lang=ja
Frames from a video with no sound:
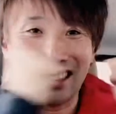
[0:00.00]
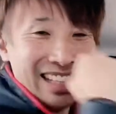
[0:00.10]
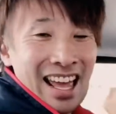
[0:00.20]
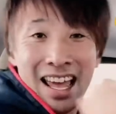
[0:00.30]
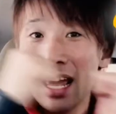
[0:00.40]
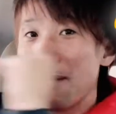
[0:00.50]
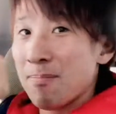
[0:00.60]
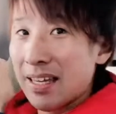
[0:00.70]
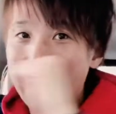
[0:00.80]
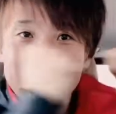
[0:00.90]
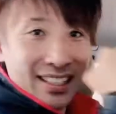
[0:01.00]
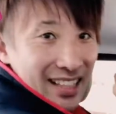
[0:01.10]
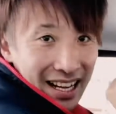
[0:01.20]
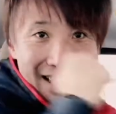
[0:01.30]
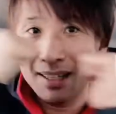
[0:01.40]
ね右
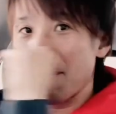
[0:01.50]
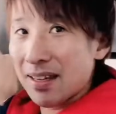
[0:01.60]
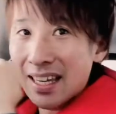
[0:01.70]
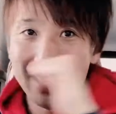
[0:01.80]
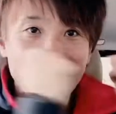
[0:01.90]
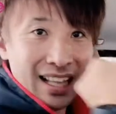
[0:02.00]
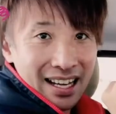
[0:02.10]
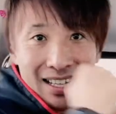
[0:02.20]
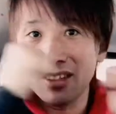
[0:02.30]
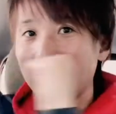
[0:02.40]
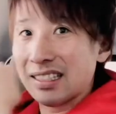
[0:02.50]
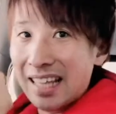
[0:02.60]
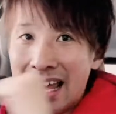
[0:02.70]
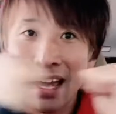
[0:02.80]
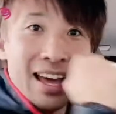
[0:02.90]
左右左とですね
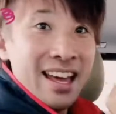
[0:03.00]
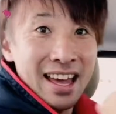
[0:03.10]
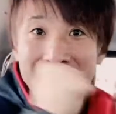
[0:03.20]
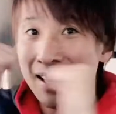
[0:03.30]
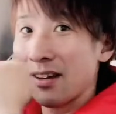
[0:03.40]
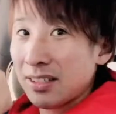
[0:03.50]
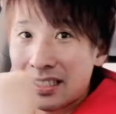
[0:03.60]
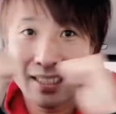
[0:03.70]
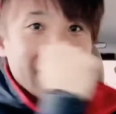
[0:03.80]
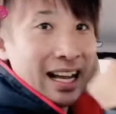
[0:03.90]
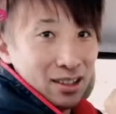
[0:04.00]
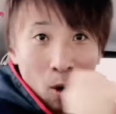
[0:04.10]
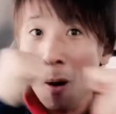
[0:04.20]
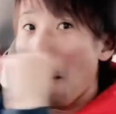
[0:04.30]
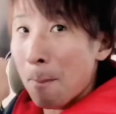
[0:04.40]
しっかりと
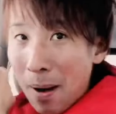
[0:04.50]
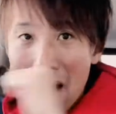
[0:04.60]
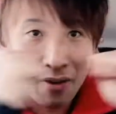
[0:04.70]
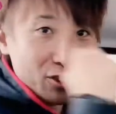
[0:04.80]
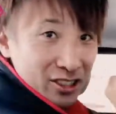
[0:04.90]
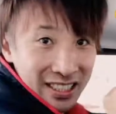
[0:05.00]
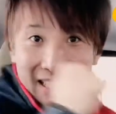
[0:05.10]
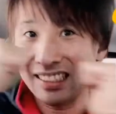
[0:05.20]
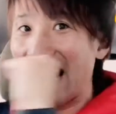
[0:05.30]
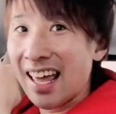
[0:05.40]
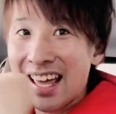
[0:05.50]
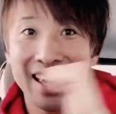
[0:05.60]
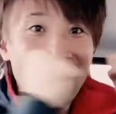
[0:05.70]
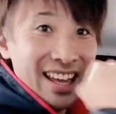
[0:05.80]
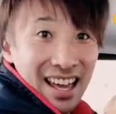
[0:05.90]
パワフルにですね
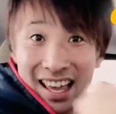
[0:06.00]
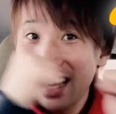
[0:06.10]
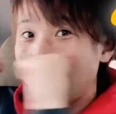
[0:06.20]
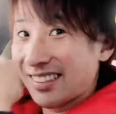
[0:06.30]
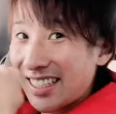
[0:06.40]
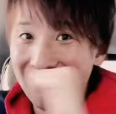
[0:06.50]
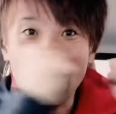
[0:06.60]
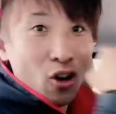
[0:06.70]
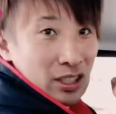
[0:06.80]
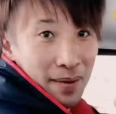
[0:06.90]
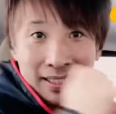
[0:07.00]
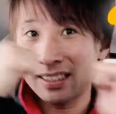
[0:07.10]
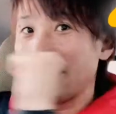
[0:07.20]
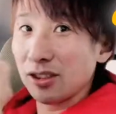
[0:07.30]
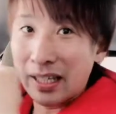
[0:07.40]
ツイストをしま
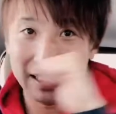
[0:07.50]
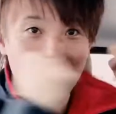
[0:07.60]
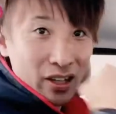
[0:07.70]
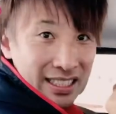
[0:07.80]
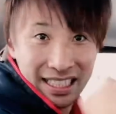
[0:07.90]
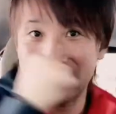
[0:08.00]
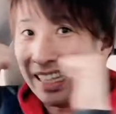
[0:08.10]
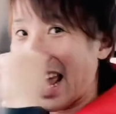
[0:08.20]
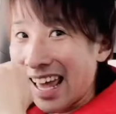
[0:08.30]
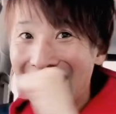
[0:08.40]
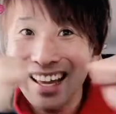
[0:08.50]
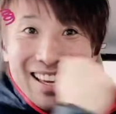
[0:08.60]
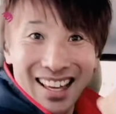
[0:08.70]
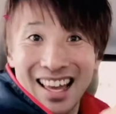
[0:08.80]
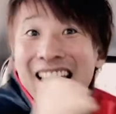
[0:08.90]
すウエストを意識して
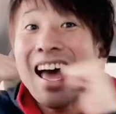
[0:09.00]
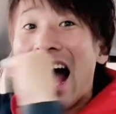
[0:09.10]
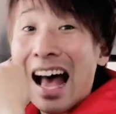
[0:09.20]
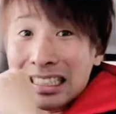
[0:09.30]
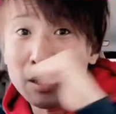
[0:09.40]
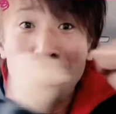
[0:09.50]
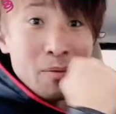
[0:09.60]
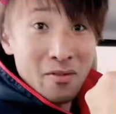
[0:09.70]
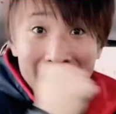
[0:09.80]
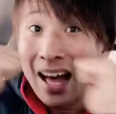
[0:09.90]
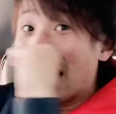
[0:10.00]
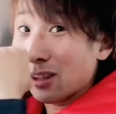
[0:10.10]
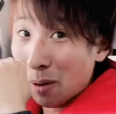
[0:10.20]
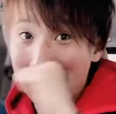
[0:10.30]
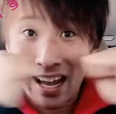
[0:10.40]
足踏みは
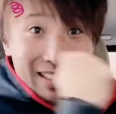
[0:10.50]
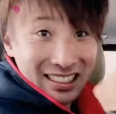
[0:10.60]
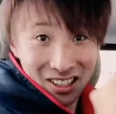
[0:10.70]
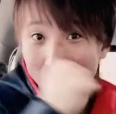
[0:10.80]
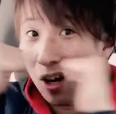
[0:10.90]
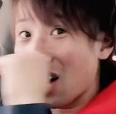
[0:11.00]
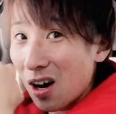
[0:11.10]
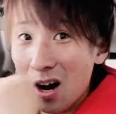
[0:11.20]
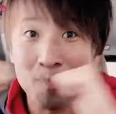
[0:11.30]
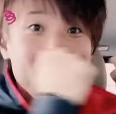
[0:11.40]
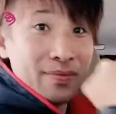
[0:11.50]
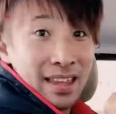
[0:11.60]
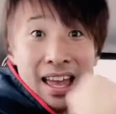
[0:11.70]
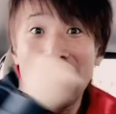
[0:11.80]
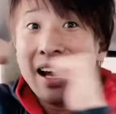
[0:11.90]
止めないですよ
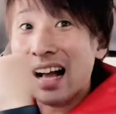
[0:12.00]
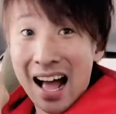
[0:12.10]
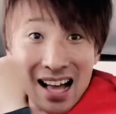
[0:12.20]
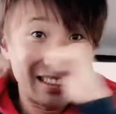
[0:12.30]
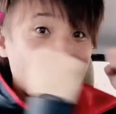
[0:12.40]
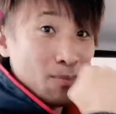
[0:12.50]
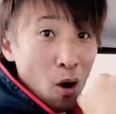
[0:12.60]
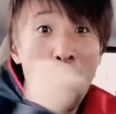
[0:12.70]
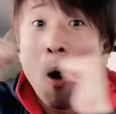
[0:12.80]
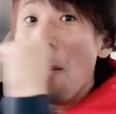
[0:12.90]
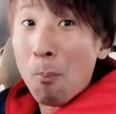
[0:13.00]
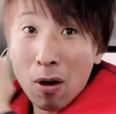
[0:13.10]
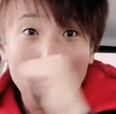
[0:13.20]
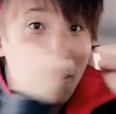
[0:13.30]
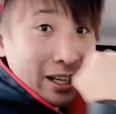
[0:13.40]
下半身も
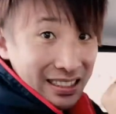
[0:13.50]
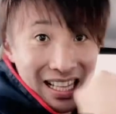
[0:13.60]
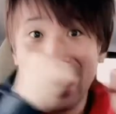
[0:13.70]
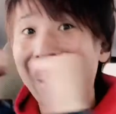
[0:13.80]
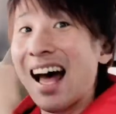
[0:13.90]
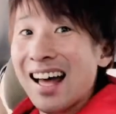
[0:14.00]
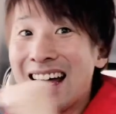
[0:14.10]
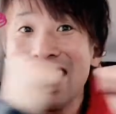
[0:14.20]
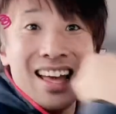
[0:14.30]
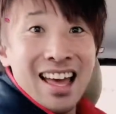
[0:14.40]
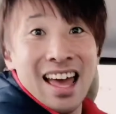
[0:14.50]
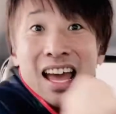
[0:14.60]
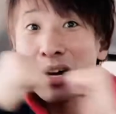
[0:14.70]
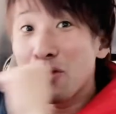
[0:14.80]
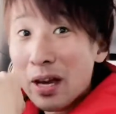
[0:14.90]
ポカポカしながら
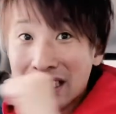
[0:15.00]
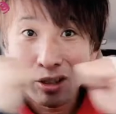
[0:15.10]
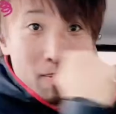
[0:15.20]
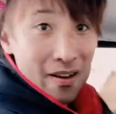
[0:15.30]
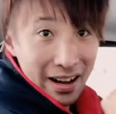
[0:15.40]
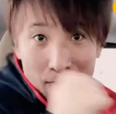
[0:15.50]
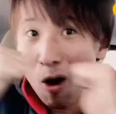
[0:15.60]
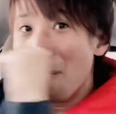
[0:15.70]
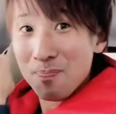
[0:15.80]
ウエスト周りも